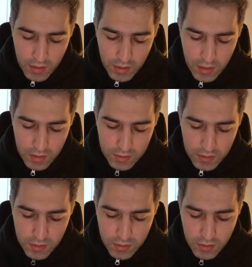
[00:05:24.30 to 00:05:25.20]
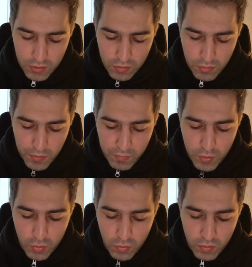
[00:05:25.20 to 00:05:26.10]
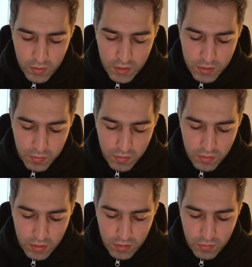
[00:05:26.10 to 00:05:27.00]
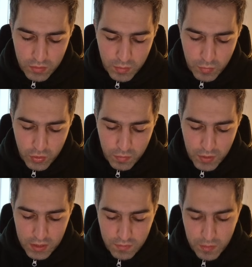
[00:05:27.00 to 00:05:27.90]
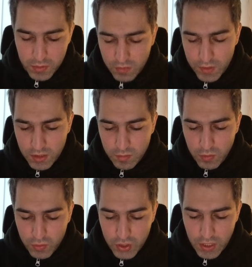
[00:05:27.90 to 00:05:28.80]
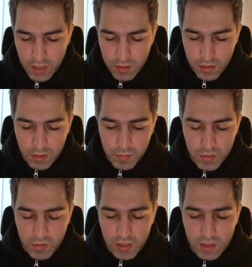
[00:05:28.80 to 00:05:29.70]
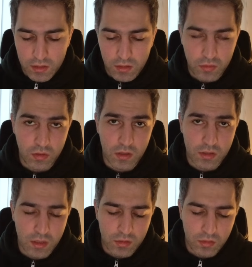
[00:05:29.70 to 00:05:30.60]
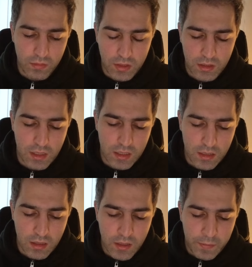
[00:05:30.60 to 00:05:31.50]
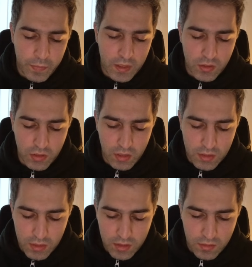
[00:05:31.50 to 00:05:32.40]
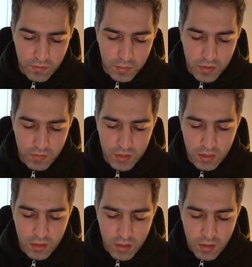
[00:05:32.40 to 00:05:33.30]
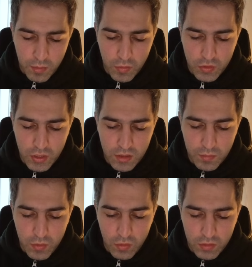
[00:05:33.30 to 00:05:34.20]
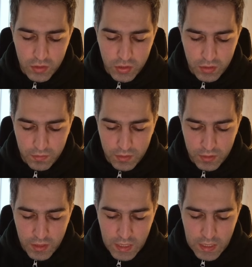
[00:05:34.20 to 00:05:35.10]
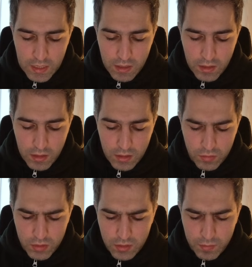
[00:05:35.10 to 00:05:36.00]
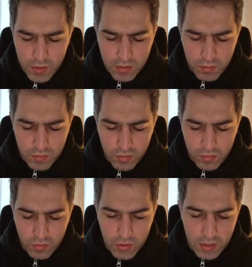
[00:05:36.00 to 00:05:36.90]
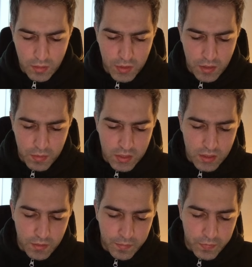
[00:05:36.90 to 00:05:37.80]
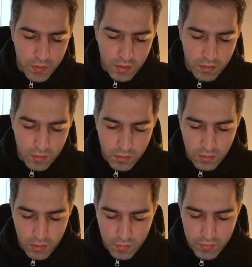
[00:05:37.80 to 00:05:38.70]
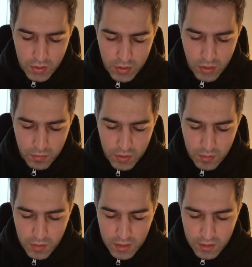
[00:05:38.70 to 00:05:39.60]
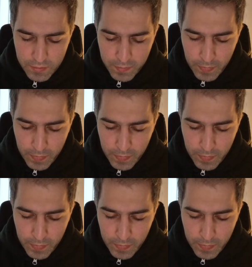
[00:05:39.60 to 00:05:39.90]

И здесь есть также кнопка View on Explorer, то есть мы можем перейти в обозреватель блокчейна и посмотреть нашу транзакцию и все данные нашей транзакции в обозревателе блокчейна блок-шифер. А, ну, здесь, в принципе, все то же самое написано. Так, возвращаемся обратно.